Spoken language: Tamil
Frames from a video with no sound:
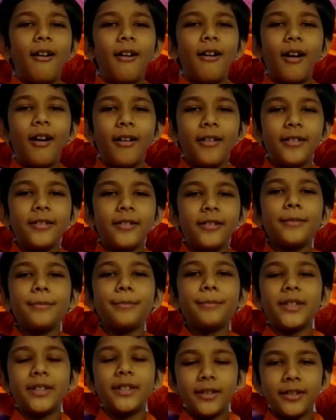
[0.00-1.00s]
ஆடு
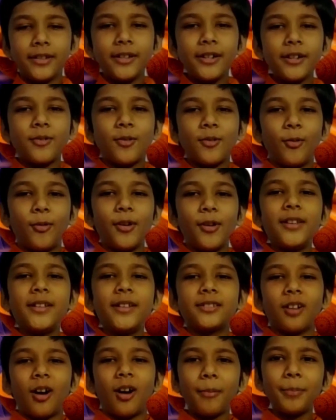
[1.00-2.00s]
மீன் கோழி
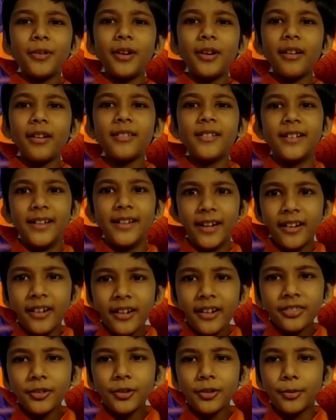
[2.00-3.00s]
சாப்பிடுறது
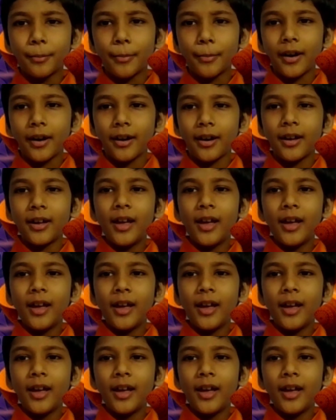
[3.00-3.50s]
நிறுத்தணுமா